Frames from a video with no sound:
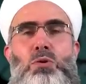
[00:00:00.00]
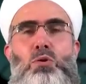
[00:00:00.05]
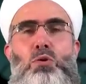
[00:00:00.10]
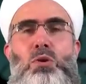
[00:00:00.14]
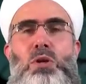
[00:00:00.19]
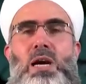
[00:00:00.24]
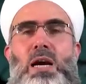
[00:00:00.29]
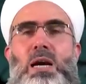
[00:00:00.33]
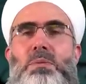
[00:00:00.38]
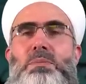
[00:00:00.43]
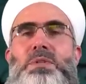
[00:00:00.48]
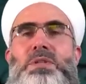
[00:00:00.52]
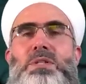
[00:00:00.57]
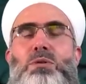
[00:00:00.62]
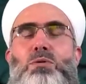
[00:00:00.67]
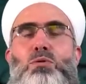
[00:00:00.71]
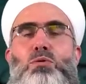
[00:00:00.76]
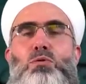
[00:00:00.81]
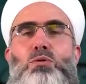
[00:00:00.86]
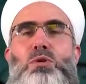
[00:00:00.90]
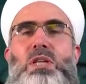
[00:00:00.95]
Güya bizi
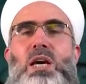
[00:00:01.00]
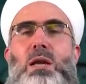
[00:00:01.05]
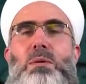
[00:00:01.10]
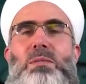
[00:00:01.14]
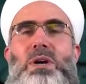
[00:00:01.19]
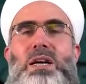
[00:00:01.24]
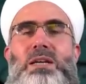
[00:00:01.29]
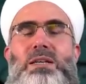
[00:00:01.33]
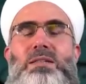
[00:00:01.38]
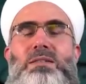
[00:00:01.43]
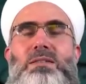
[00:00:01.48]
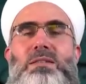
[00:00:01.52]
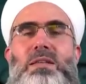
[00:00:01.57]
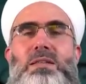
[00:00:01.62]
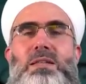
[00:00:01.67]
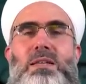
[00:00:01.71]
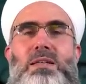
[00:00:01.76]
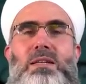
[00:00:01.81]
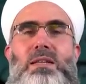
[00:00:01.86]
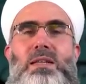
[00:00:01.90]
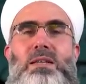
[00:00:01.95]
kurtarmak
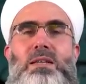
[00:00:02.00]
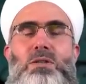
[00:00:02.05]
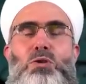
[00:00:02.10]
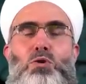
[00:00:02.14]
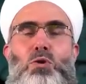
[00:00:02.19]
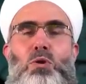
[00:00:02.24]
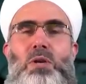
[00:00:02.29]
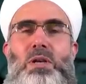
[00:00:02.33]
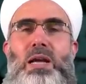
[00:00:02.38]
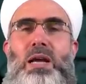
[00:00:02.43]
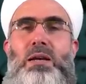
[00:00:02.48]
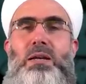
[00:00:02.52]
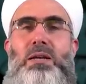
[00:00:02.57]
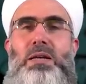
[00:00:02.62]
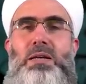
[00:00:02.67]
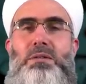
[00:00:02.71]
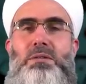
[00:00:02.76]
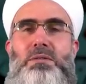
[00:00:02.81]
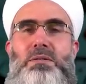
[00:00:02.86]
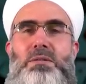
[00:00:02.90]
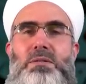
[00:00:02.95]
istediklerini
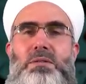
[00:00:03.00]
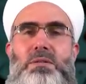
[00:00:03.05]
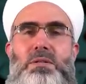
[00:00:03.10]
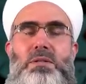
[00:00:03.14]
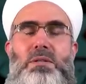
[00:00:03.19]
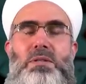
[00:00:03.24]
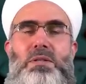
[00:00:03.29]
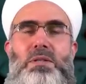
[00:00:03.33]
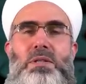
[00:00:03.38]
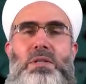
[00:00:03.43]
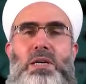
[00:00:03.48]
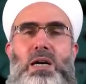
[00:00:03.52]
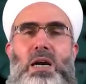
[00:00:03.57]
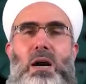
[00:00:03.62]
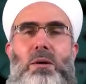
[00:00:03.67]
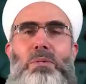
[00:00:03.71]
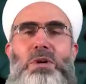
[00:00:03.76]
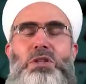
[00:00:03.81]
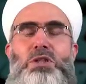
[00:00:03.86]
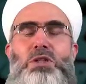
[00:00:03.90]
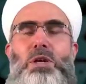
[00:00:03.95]
söylerler.
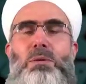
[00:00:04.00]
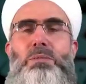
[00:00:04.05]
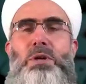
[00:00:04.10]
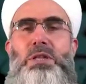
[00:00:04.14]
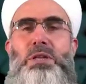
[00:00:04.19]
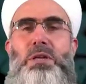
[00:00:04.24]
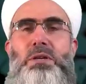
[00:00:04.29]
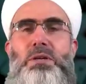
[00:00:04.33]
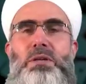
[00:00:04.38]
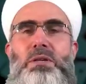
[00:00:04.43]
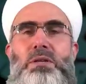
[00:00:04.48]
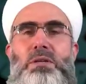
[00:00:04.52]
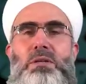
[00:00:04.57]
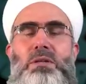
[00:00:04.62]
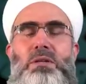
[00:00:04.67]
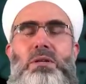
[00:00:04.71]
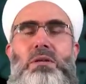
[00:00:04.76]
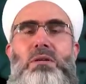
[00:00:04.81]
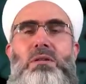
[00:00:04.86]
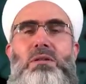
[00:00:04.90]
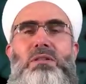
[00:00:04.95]
Ama çabaları,
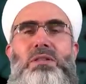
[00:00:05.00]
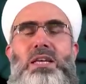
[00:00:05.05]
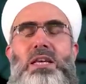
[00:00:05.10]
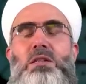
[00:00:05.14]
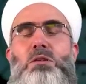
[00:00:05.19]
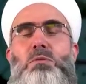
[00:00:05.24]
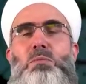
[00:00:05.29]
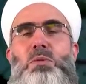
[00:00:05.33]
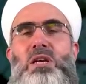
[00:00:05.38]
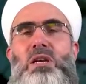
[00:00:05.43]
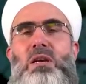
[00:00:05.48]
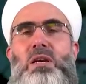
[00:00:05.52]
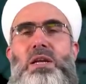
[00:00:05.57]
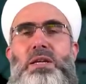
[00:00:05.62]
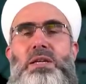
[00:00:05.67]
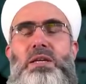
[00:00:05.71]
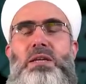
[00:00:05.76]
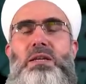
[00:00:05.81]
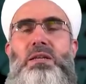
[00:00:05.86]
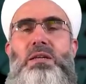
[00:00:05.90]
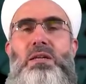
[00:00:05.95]

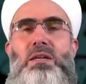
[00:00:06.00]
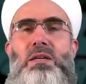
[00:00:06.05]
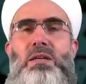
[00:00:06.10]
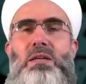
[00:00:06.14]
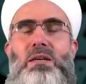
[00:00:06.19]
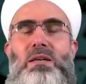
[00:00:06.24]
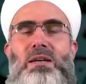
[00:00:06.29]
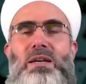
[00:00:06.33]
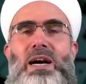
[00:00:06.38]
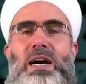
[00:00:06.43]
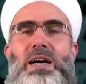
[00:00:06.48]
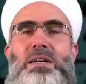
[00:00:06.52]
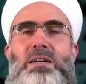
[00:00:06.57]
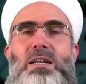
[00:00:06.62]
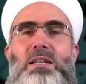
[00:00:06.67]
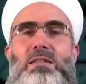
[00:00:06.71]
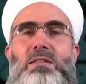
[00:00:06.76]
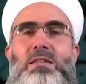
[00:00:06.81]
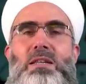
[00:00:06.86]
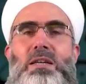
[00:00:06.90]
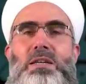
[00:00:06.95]
tedbirleri,
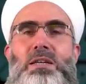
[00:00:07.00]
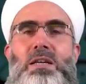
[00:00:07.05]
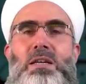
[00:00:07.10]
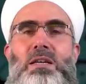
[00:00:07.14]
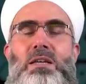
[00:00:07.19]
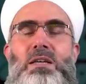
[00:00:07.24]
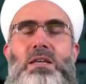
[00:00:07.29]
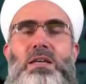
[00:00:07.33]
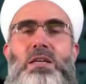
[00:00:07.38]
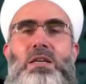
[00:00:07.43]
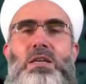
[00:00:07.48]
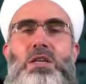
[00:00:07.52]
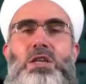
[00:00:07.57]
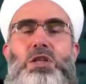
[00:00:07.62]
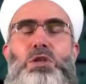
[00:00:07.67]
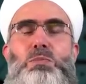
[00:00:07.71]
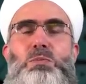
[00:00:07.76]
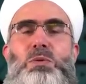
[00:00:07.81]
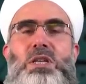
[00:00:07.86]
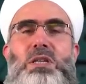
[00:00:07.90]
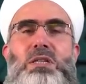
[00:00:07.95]
gayretleri
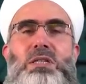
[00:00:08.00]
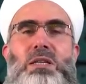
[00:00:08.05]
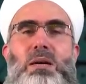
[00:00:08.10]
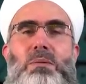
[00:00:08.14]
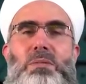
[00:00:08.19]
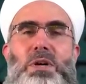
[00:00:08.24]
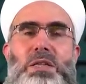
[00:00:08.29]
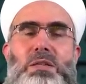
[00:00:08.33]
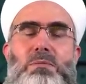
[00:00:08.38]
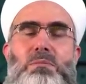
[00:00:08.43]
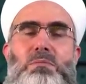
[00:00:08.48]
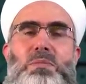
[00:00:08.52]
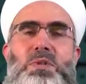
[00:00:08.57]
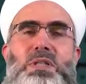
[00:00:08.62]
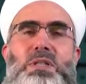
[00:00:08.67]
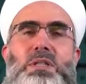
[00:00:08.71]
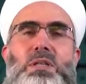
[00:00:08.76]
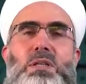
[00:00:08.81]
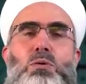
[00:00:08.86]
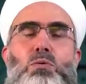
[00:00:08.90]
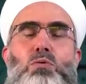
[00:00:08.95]
hiçbir zaman
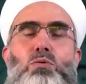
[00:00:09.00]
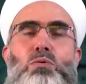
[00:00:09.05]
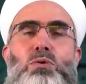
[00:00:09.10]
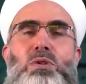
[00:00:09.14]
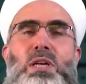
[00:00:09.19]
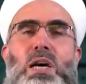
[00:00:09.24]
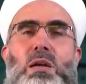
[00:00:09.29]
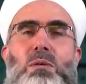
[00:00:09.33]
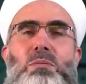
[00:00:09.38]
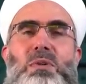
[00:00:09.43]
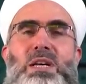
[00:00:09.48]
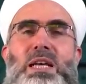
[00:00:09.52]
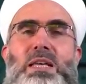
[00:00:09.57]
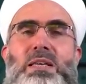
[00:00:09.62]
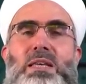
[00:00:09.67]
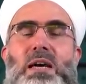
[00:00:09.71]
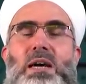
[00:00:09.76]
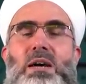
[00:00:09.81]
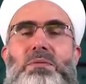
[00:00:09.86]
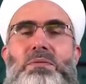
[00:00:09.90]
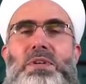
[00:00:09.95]
bizi kurtarmaya
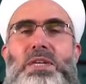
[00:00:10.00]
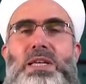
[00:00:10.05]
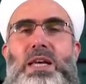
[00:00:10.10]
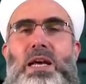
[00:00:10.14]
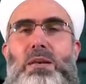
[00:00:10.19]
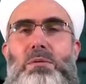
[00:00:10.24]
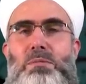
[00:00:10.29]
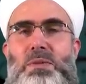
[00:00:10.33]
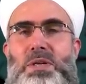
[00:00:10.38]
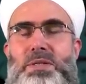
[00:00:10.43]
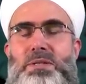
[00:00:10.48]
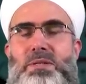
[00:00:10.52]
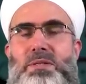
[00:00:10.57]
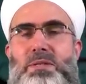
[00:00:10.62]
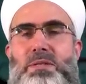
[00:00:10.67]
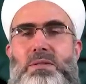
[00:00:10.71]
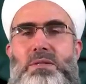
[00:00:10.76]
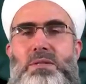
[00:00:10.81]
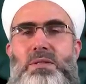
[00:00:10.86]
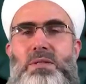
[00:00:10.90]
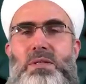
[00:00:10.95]
kafi gelmez.